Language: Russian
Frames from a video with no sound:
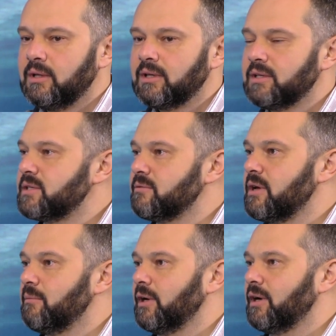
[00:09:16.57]
так
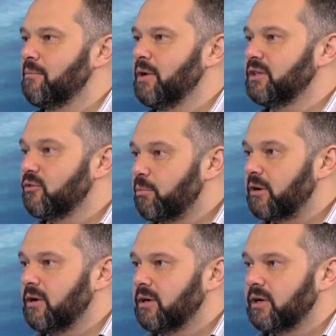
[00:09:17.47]
называемая команда в
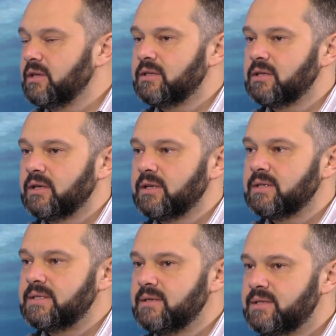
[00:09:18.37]

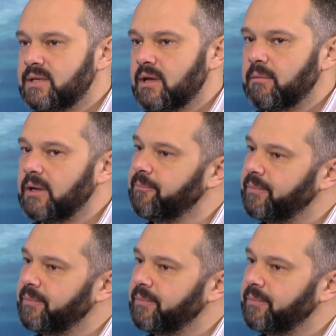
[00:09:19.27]
правоохранительной системе